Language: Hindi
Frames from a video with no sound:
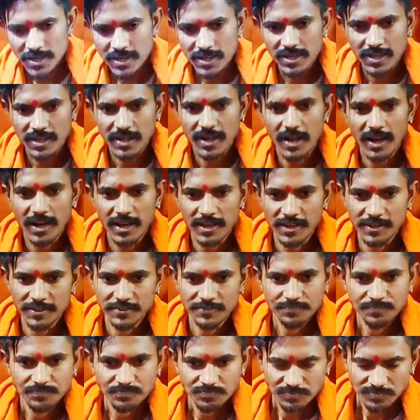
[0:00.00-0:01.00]
नहीं लिखा है
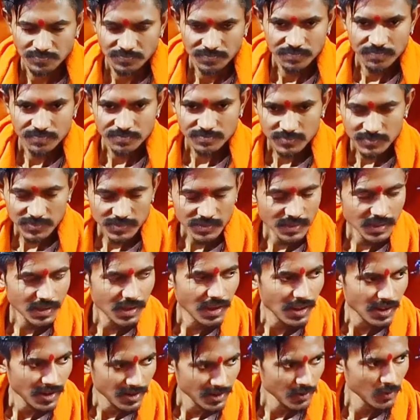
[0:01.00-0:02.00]

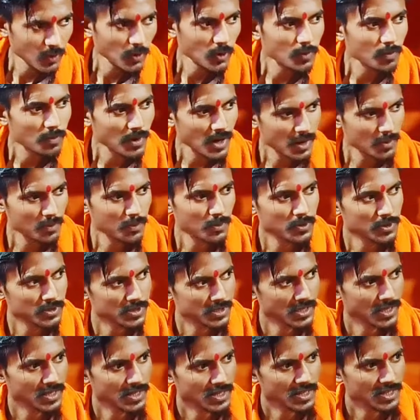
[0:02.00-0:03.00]
लोग बात
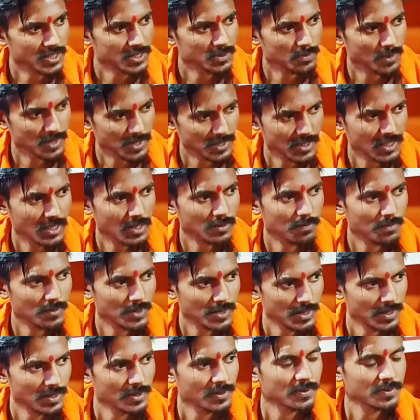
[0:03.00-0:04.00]
पूछते हैं कि इस पत्थर
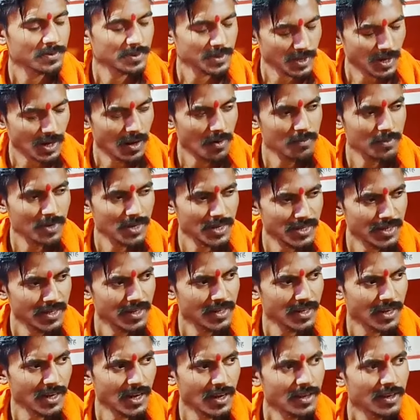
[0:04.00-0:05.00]
पे राम नहीं
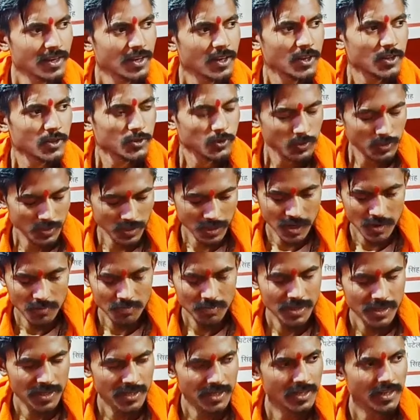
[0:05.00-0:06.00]
लिखा तो
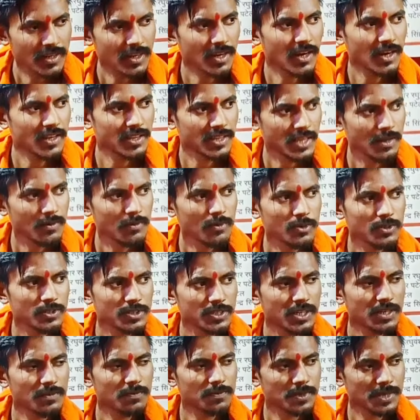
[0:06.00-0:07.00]
राम नहीं लिखा था वो
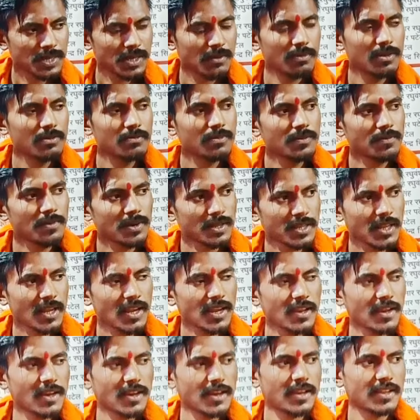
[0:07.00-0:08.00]
सिर्फ टीवी में
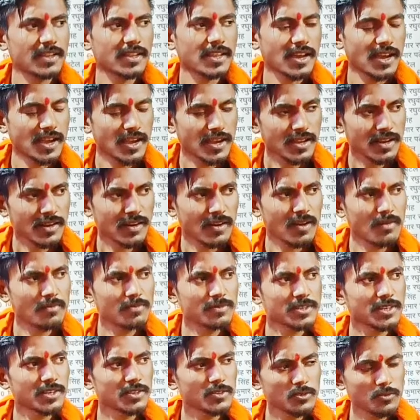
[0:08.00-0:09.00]
बताया गया था अगर
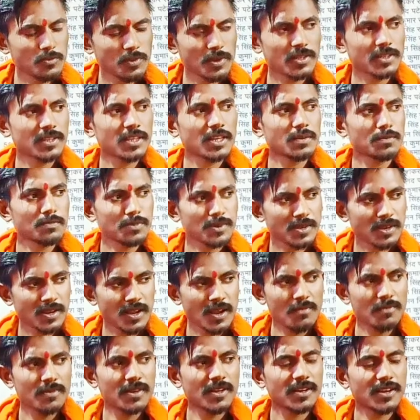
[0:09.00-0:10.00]
राम सेतु पत्थर पर
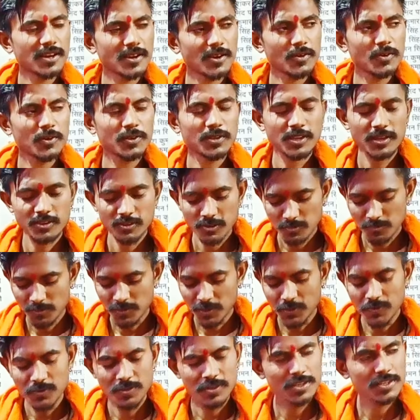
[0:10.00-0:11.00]
राम लिखा होता तो
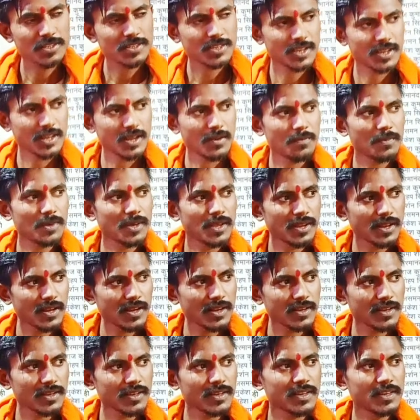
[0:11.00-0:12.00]
फिर उनकी सेना पैर
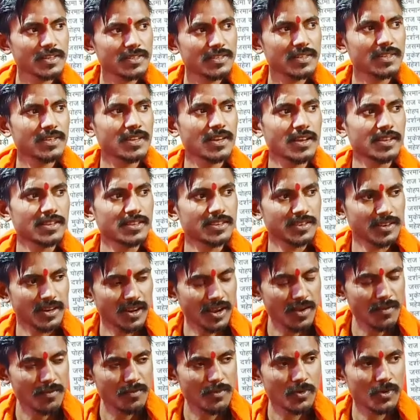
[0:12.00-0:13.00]
रख के कैसे जाती
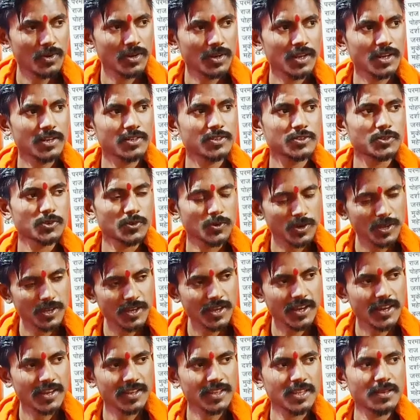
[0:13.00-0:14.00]
राम बोलकर छोड़े
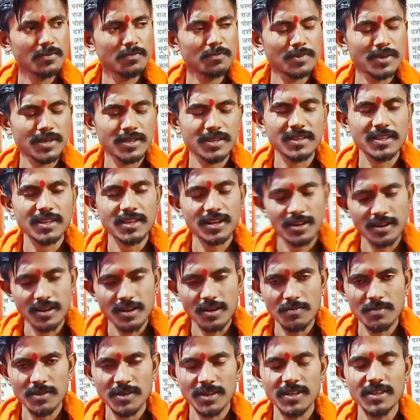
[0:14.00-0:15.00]
गए थे पत्थर
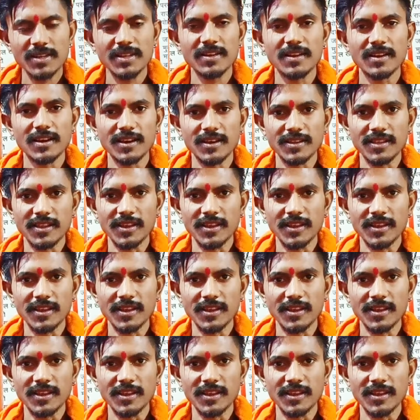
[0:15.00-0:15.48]
राम नहीं लिखा